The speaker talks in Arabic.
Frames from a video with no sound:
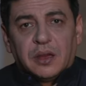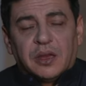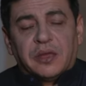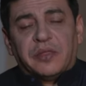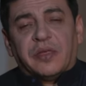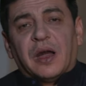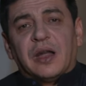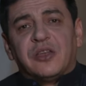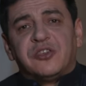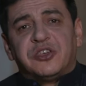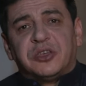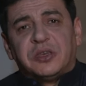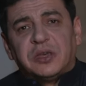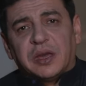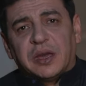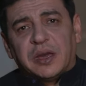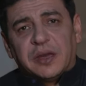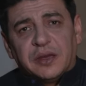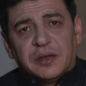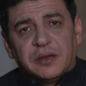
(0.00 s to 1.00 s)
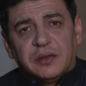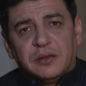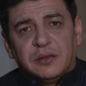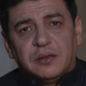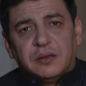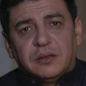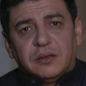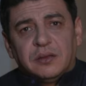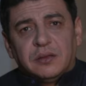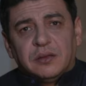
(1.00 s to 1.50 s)
اذا جيء
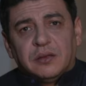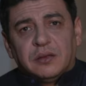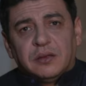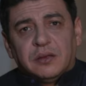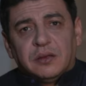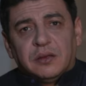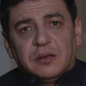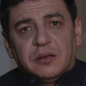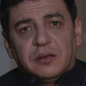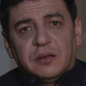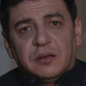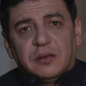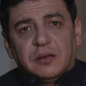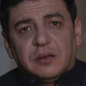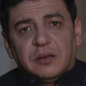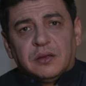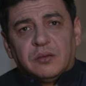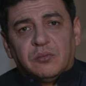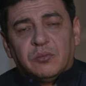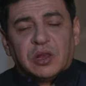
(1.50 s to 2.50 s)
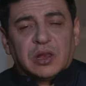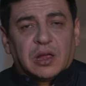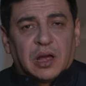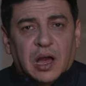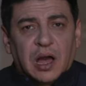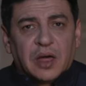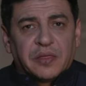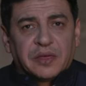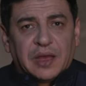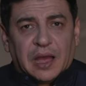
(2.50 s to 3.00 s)

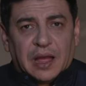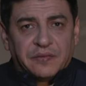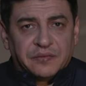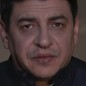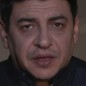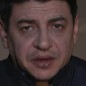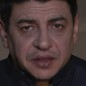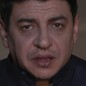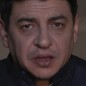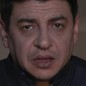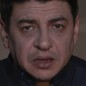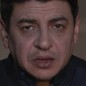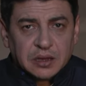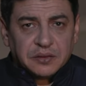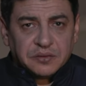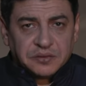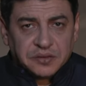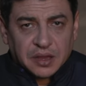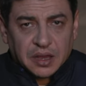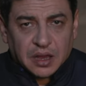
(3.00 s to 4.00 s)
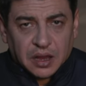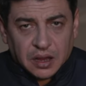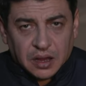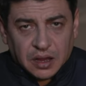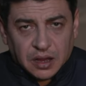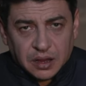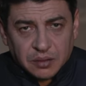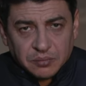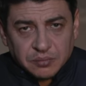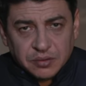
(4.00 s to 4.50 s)
بالقاضي عن طريق
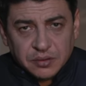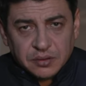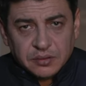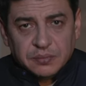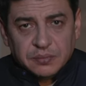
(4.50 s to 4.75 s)
الانتخاب